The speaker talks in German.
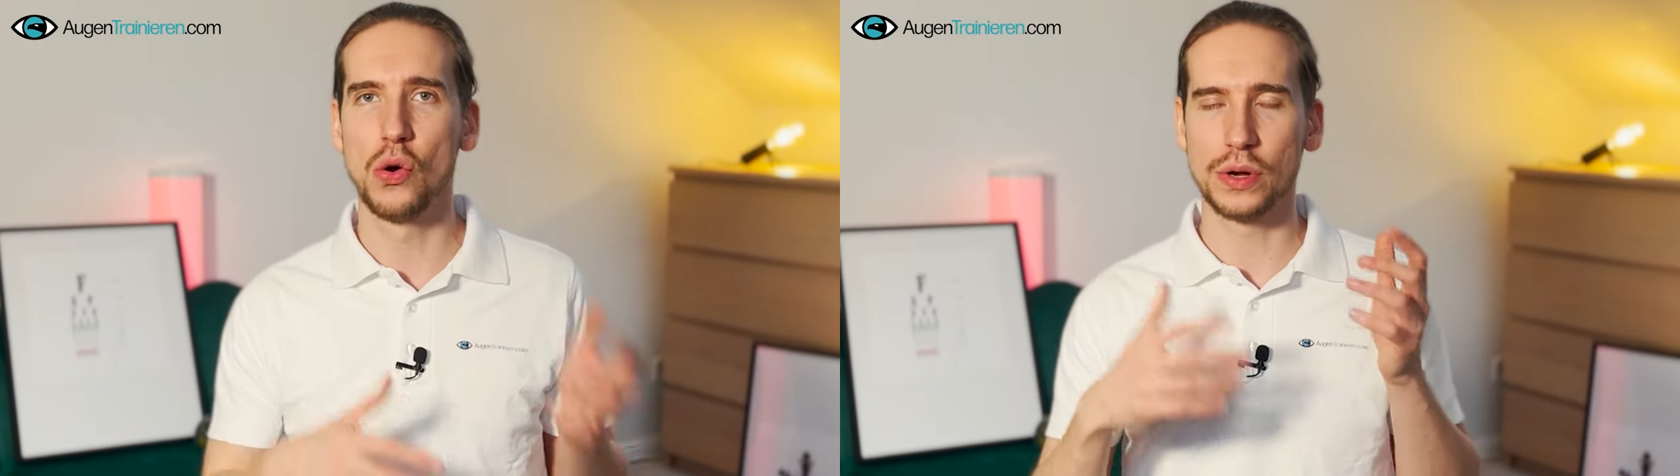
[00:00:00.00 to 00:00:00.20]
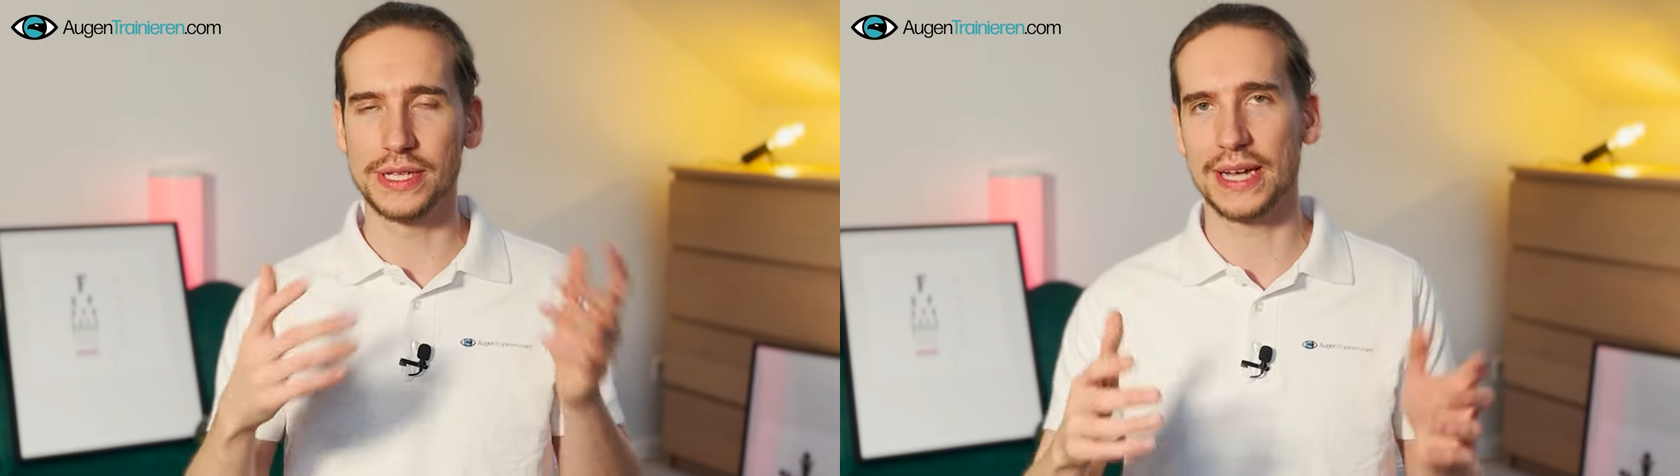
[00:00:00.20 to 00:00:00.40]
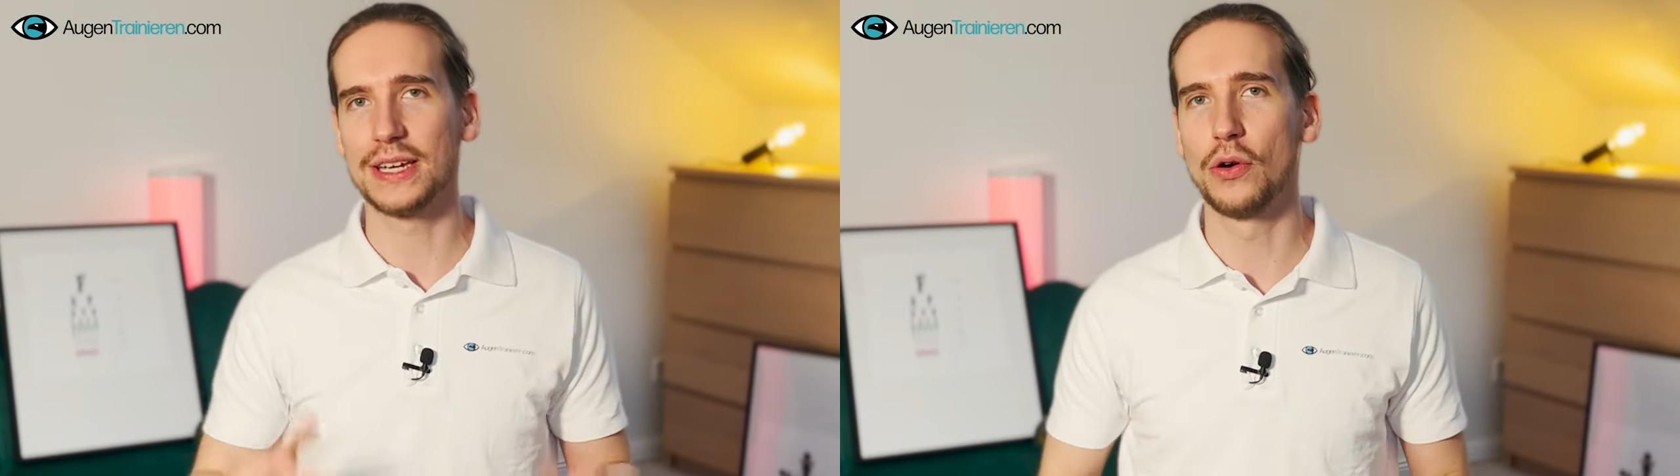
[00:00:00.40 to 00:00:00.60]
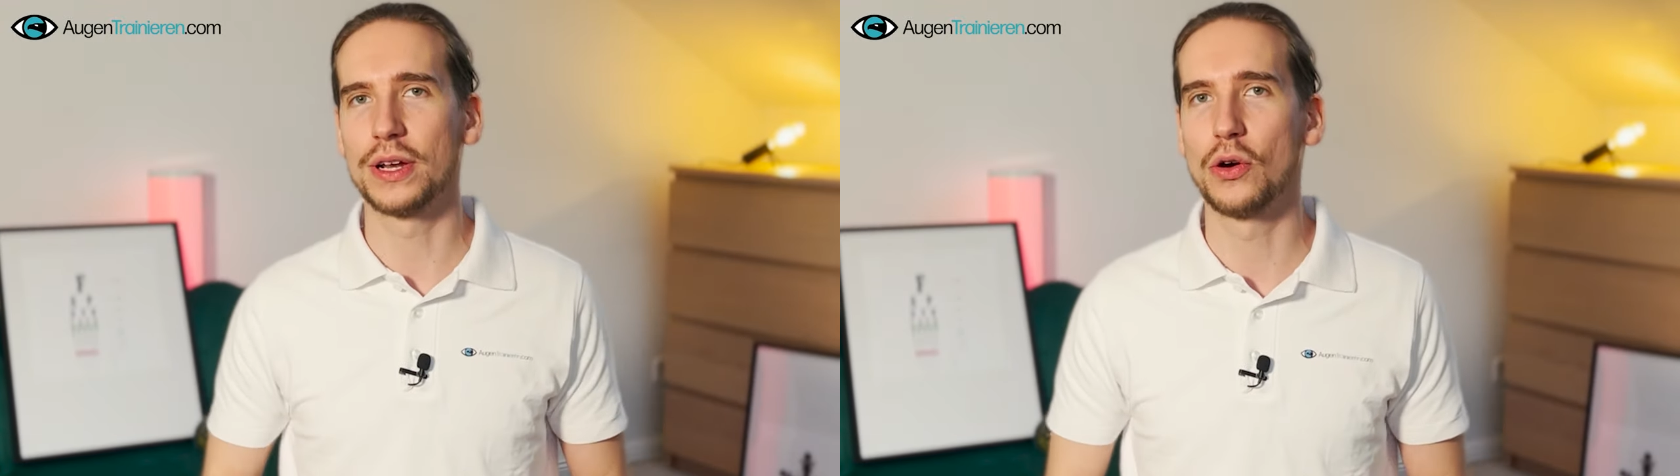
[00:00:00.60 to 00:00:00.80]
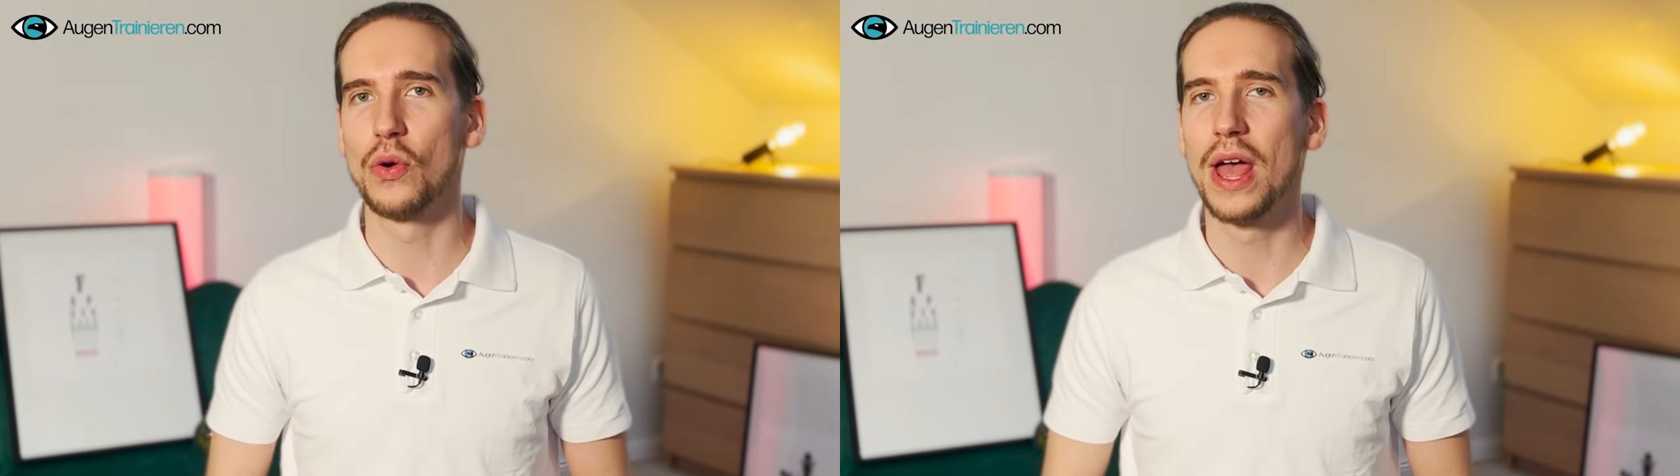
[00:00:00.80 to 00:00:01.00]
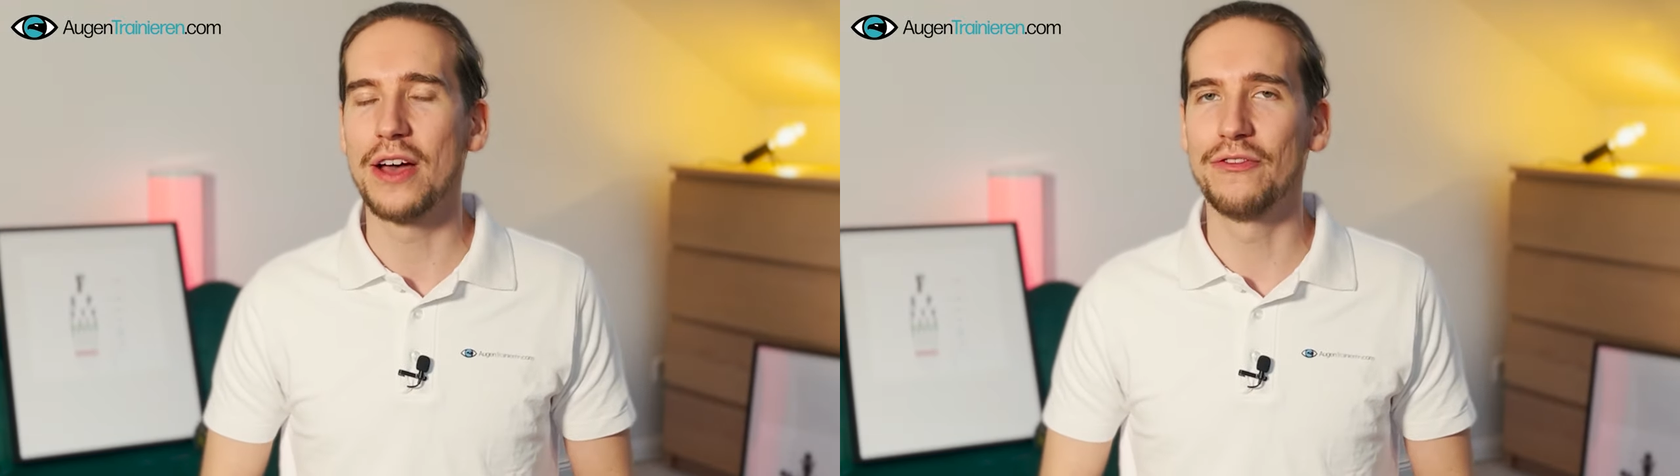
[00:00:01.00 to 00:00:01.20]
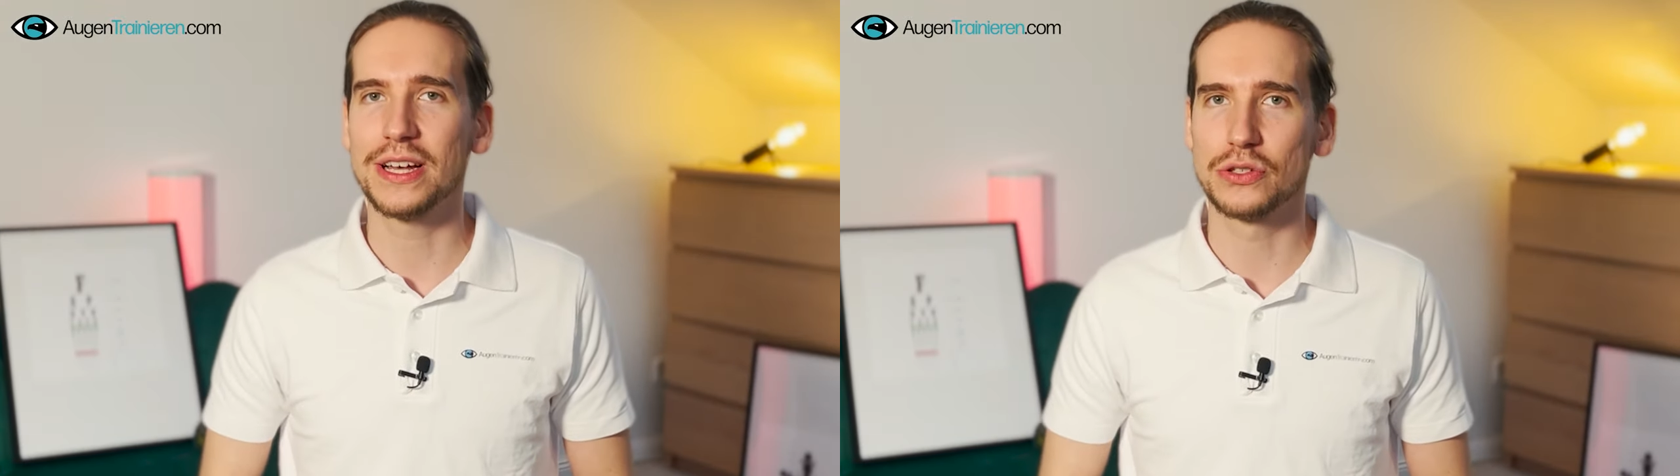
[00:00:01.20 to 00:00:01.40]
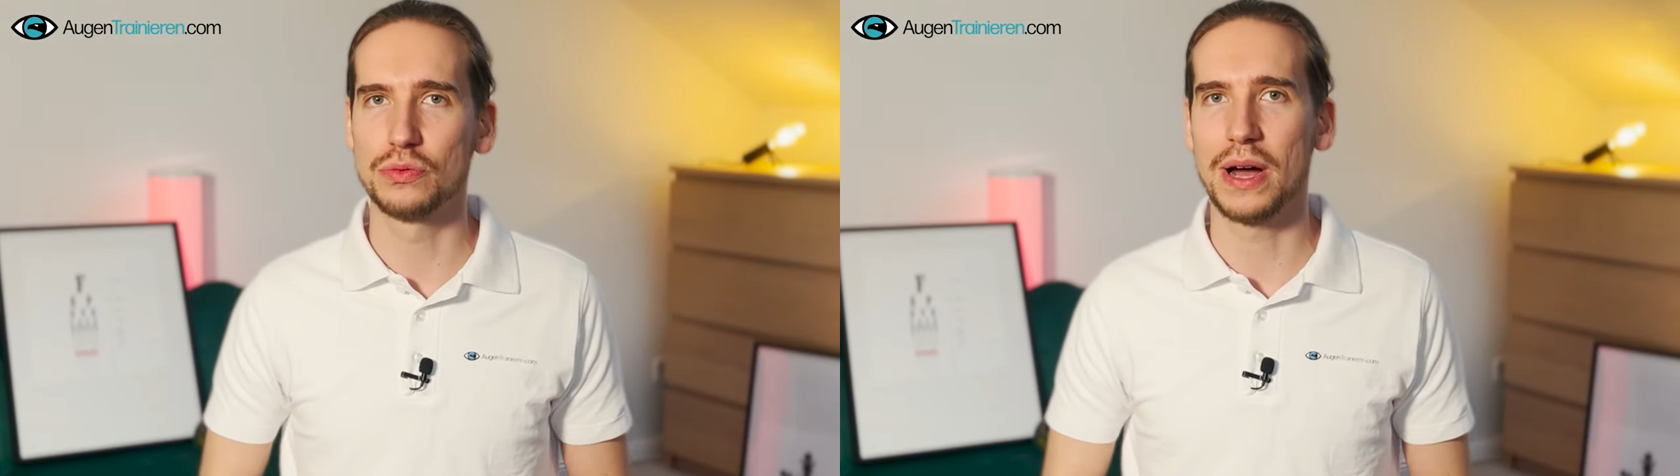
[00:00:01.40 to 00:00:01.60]
Und ich zeige dir auch genau,
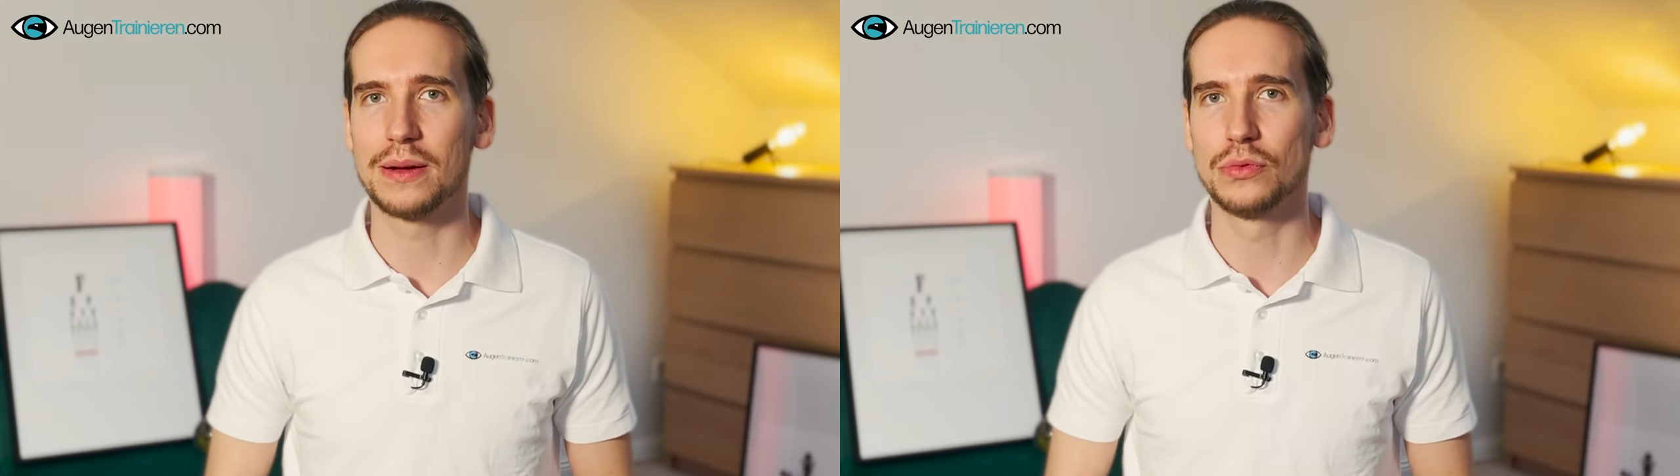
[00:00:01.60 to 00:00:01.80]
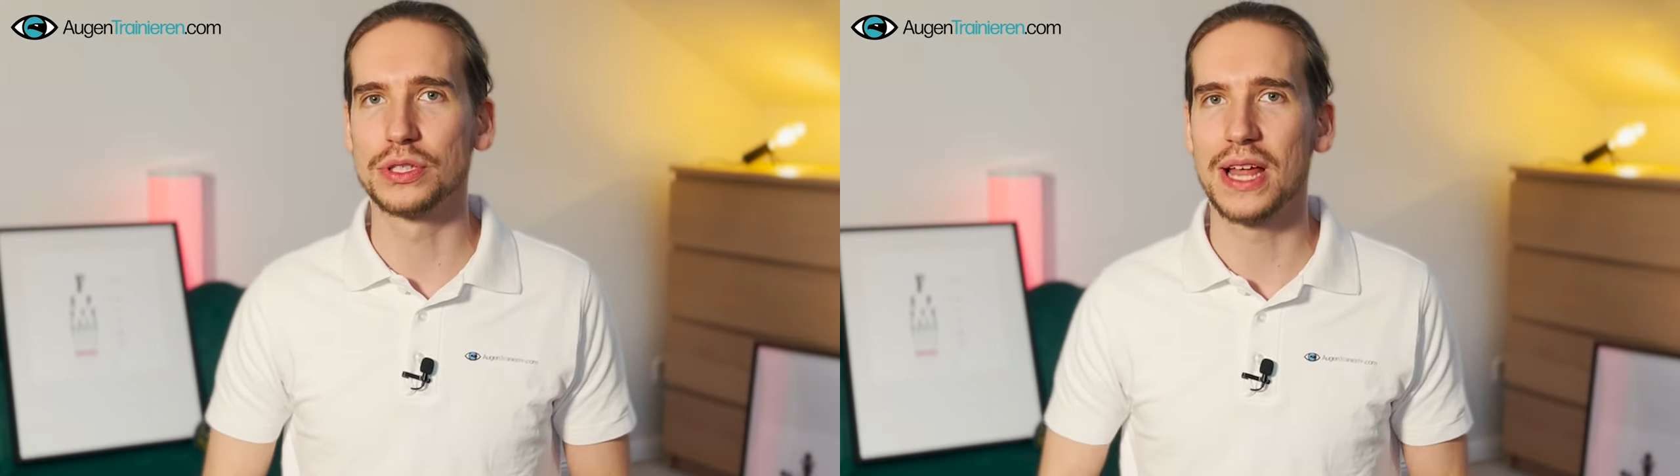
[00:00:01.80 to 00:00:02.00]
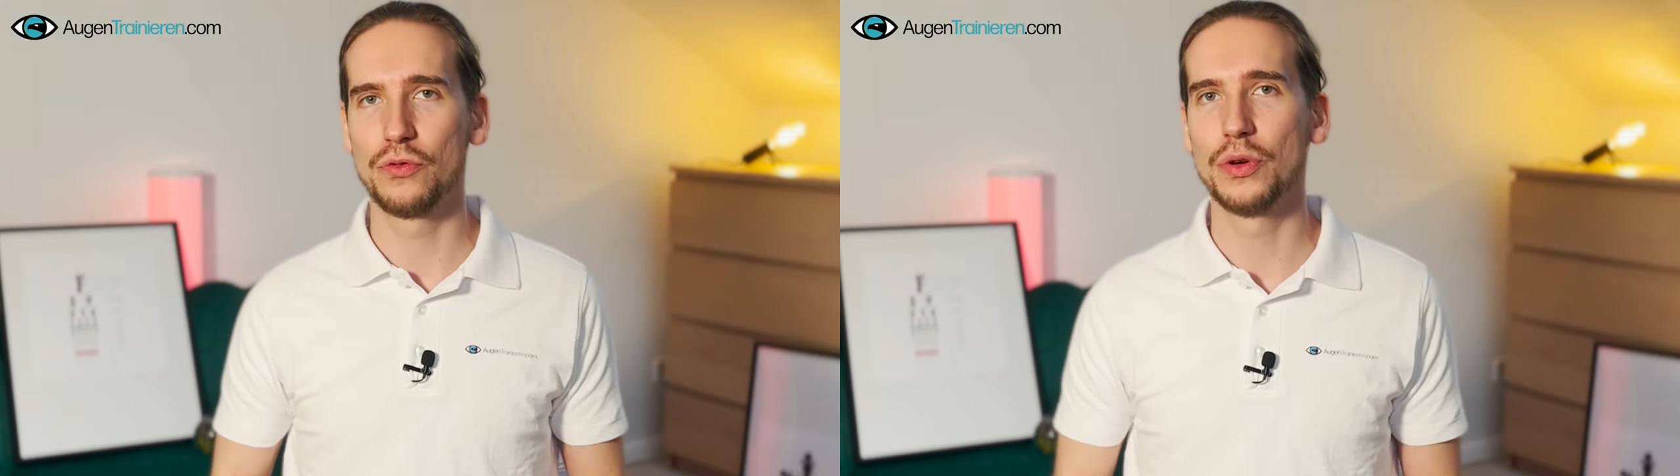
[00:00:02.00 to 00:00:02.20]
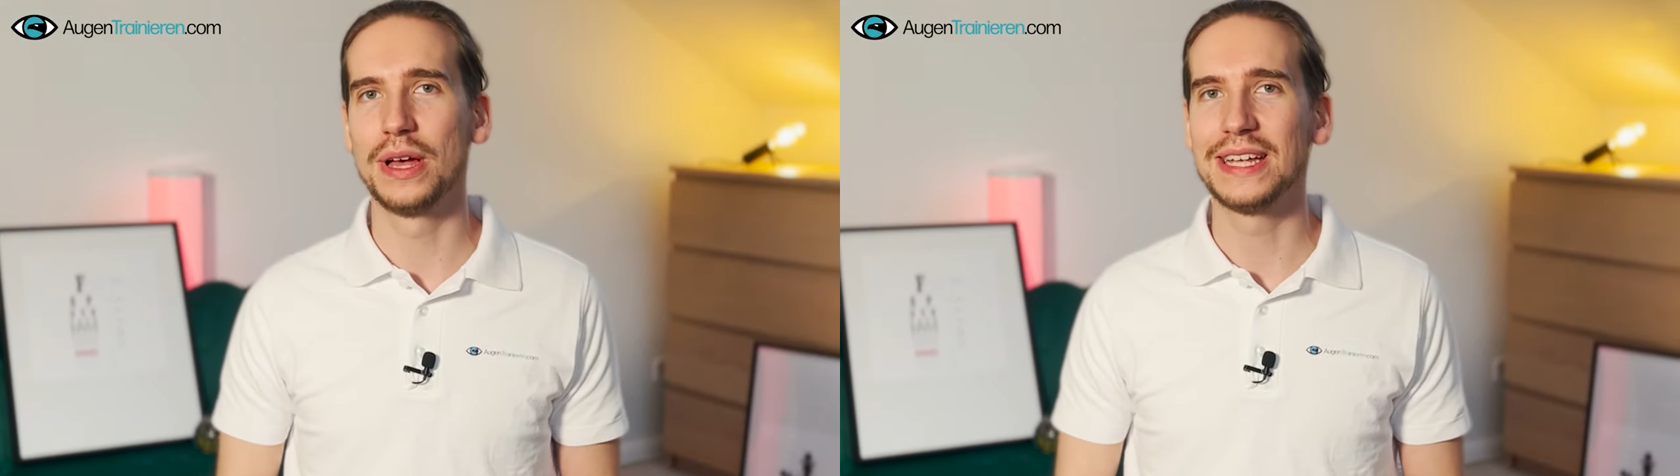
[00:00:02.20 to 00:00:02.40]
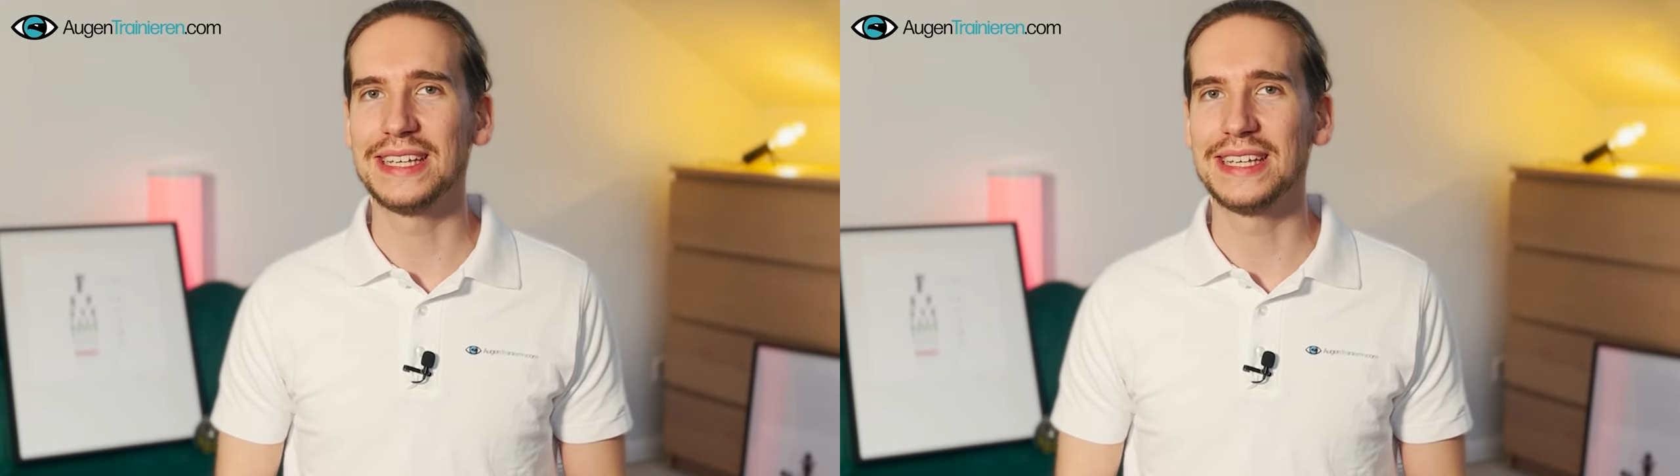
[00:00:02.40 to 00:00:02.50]
was du machen musst für